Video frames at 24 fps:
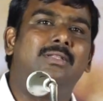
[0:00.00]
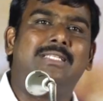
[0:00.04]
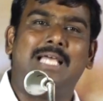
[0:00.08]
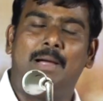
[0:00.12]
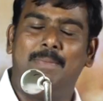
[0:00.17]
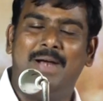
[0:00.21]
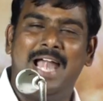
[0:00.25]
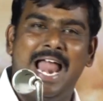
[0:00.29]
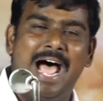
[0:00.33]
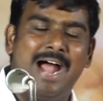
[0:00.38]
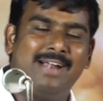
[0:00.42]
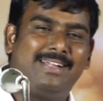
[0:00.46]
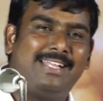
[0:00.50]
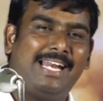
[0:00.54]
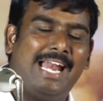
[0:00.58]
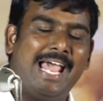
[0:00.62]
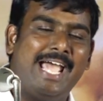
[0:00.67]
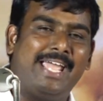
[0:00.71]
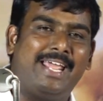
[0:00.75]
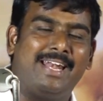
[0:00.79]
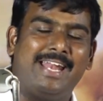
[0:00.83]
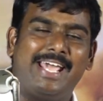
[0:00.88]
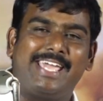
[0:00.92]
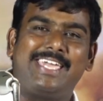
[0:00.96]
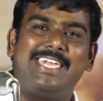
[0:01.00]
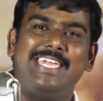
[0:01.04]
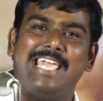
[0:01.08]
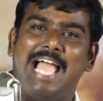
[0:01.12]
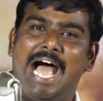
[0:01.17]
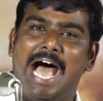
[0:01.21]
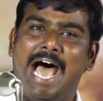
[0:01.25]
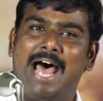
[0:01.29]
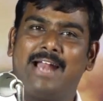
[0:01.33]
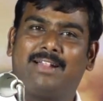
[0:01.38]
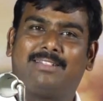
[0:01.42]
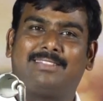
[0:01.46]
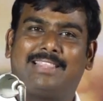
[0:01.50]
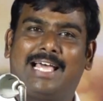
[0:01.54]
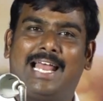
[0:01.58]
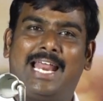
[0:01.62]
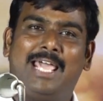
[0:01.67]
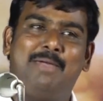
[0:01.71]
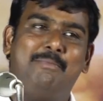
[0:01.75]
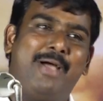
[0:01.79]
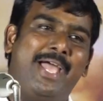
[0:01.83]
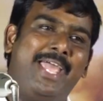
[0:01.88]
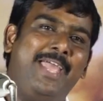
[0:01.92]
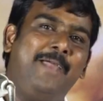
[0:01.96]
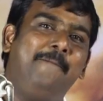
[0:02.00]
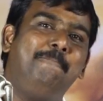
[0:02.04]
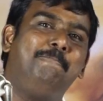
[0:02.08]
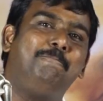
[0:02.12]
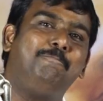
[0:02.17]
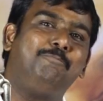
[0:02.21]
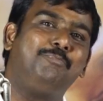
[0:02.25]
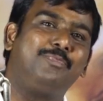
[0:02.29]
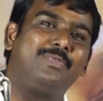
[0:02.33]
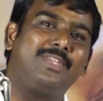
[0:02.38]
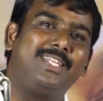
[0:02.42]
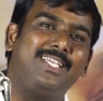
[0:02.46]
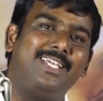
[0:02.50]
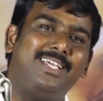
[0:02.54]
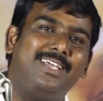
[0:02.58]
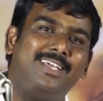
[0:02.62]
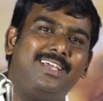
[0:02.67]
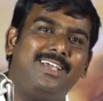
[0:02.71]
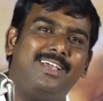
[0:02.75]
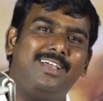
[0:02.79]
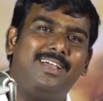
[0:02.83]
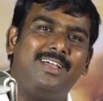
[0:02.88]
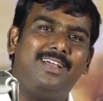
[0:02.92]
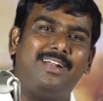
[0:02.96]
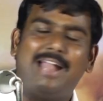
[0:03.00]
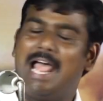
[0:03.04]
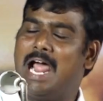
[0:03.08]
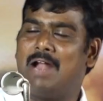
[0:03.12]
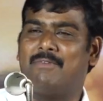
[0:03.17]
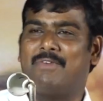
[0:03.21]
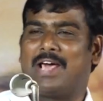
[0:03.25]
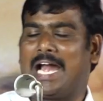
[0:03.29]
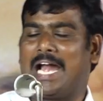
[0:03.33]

தமிழ்நாட்டிலே இன்றைக்கு யார் தலைமை நான்